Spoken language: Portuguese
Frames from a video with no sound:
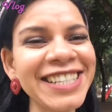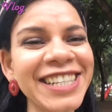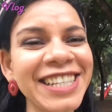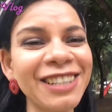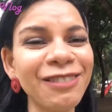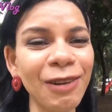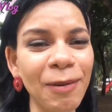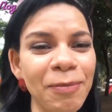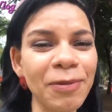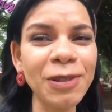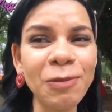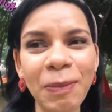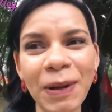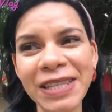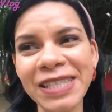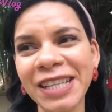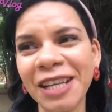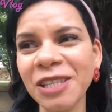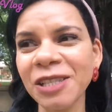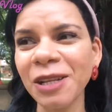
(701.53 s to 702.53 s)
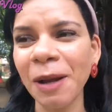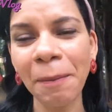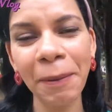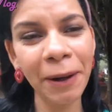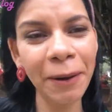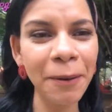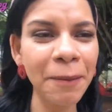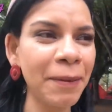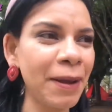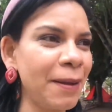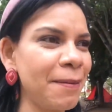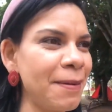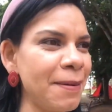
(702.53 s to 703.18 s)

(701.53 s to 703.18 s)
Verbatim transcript: a gente vem pros passeios só pra comer e